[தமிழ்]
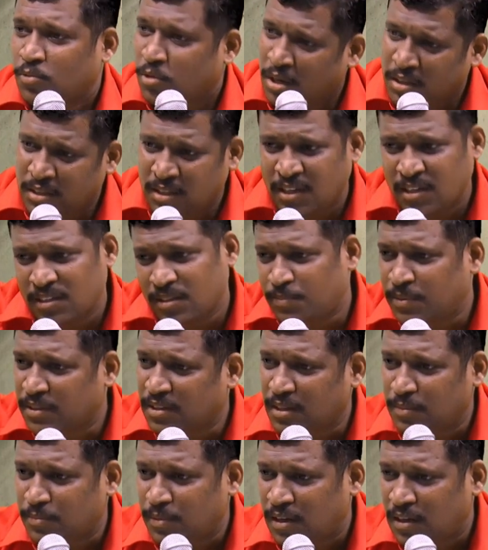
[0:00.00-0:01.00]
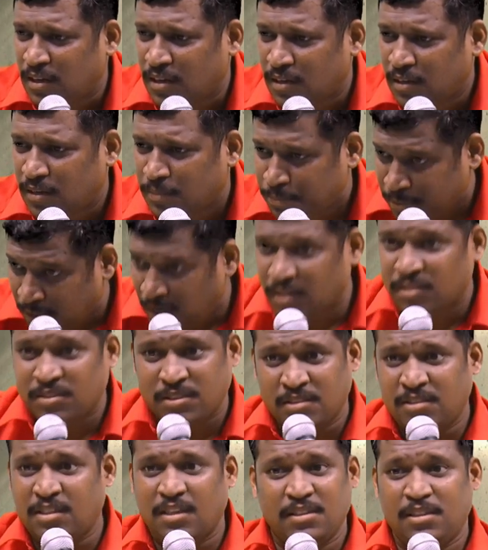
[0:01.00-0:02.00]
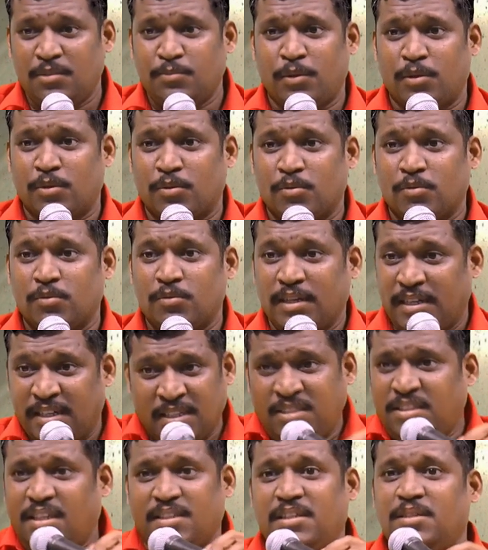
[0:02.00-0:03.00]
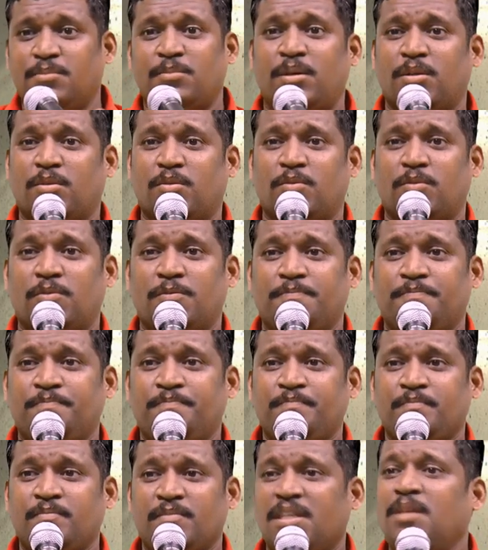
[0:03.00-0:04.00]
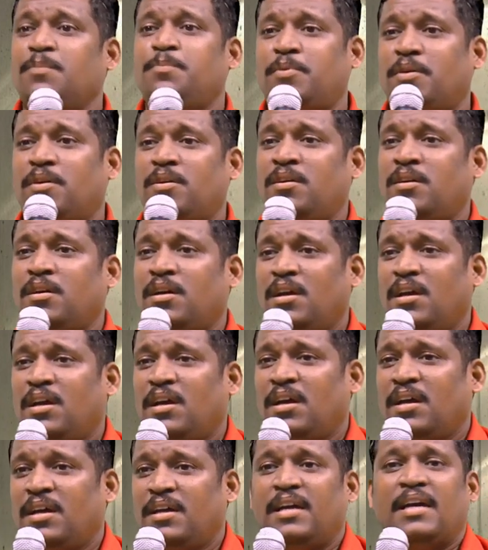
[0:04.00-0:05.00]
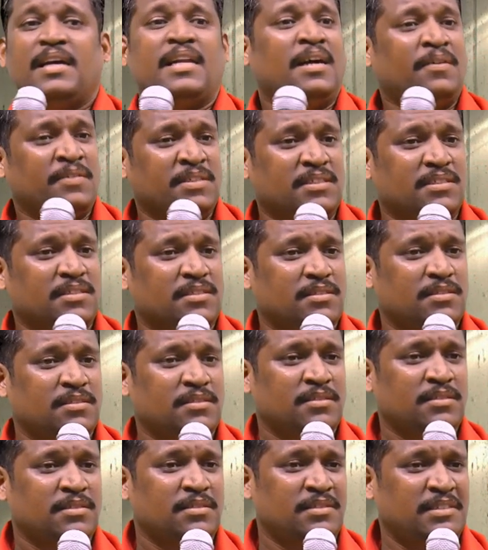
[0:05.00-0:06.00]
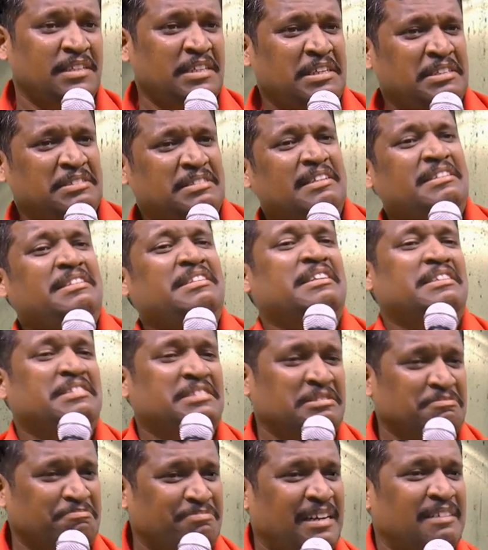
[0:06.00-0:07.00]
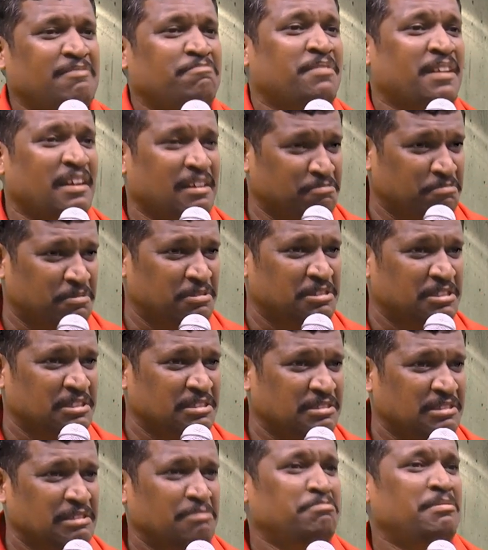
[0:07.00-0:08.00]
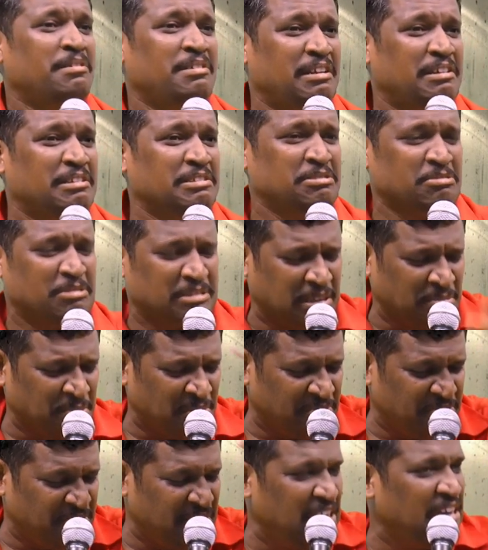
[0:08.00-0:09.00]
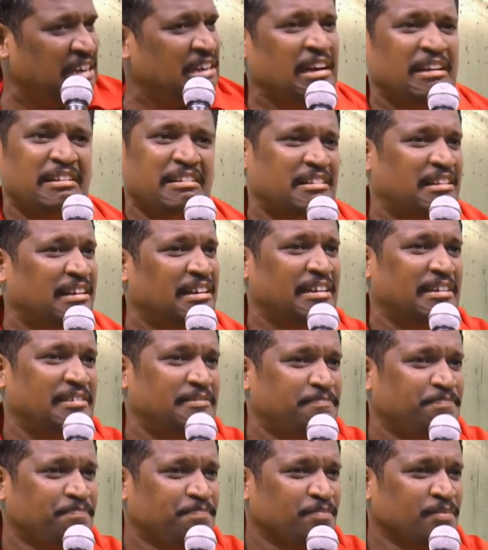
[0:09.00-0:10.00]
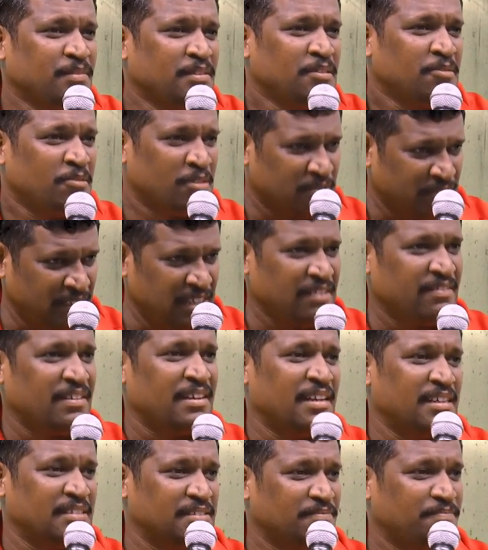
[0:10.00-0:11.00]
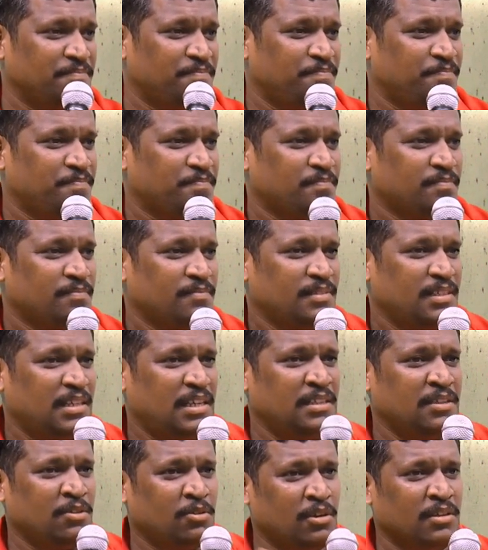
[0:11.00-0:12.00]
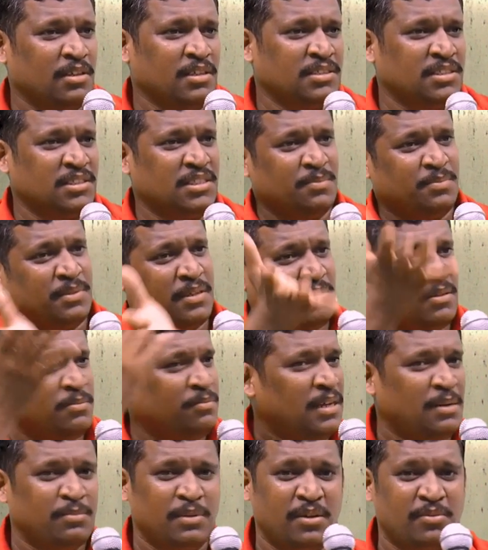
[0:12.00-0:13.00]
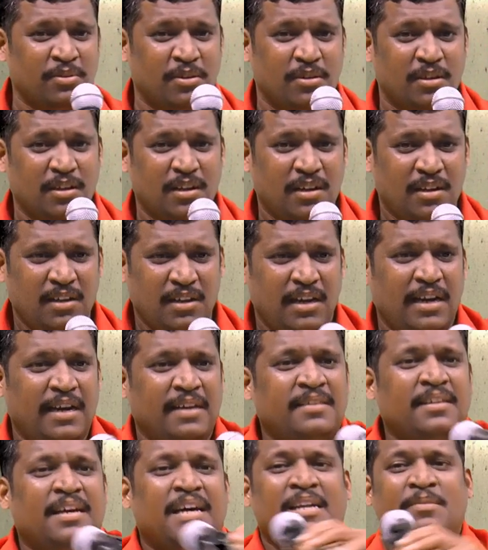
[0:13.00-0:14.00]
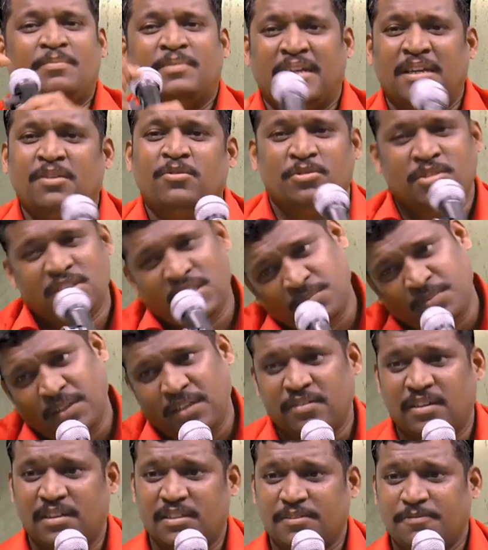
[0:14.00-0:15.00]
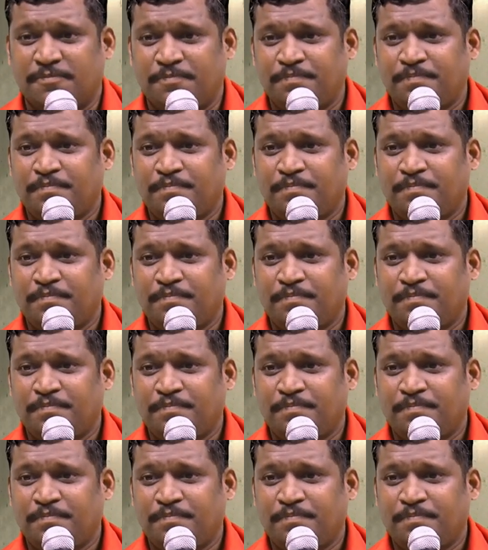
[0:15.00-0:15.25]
குழந்தைங்கிறது எப்படி தெரியுமா பிராணசக்தி அதிகமாக இருக்கும் எனர்ஜி அதிகமாக இருக்கும் இப்போது யாராவது டெய்லி தண்ணி அடித்து பான் ப்ராக் போட்டு தம்மெல்லாம் அடித்து உடம்பு வீக்காக இருக்கிறாங்க அவங்க வீட்டுக்கு வராரு தாத்தா குழந்தைக்கு சித்தப்பாவோ மாமாவோ எடுத்து அரை மணி நேரம் கொஞ்சிட்டு போயிடுவார்